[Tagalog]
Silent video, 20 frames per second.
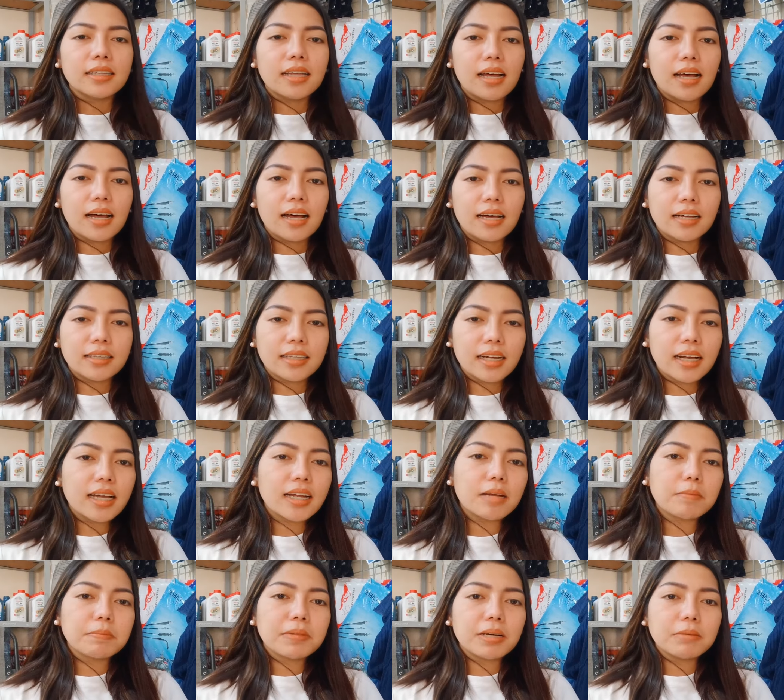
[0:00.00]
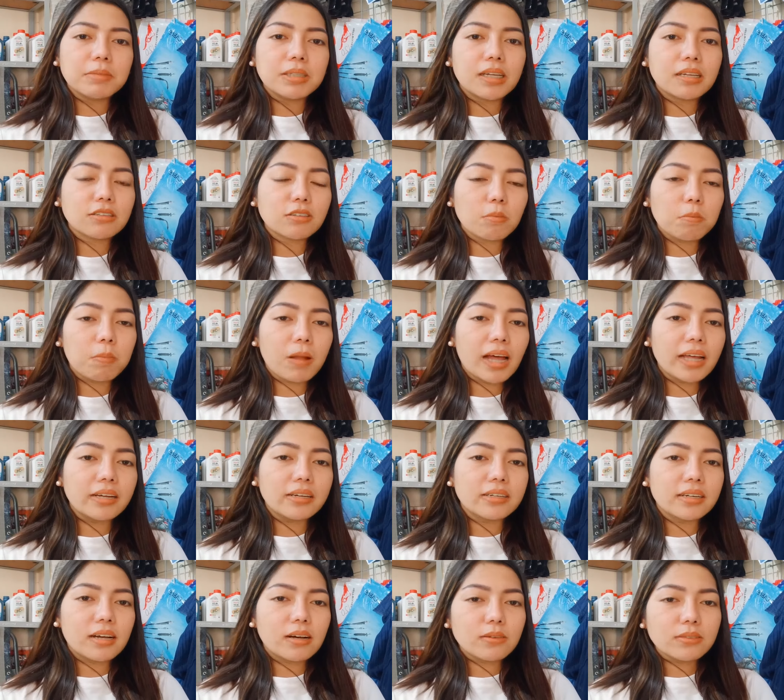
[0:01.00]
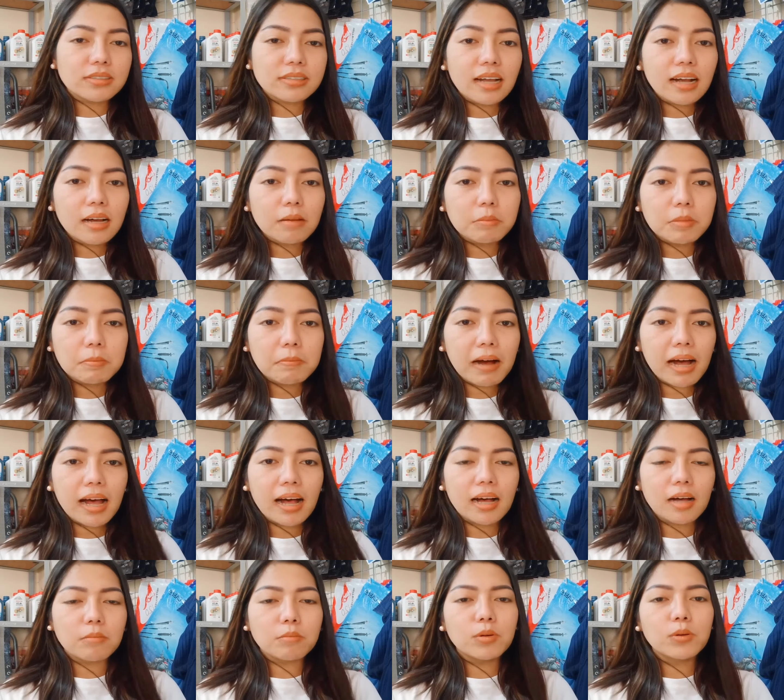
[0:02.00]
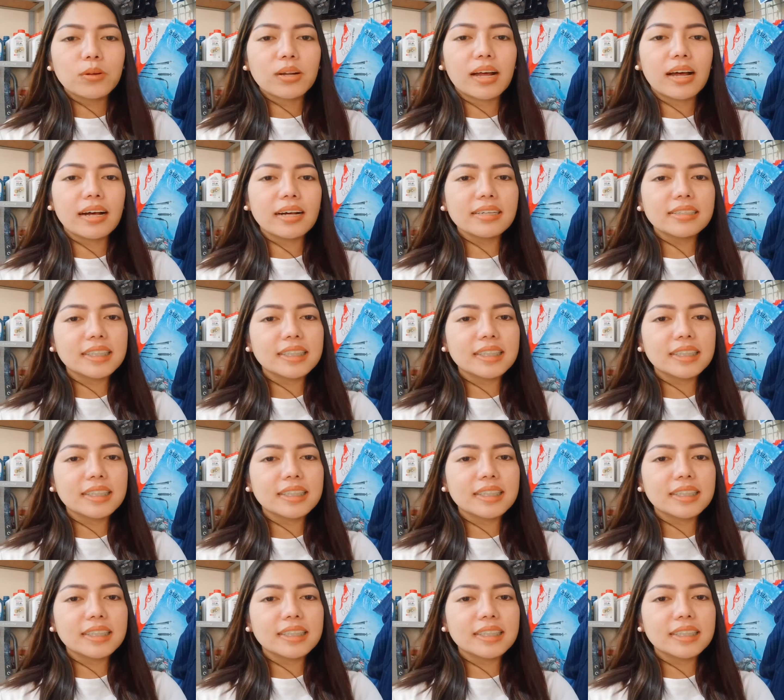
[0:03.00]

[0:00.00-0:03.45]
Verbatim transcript: uh, naghanap kami ng supplier na kung saan kami makakamura.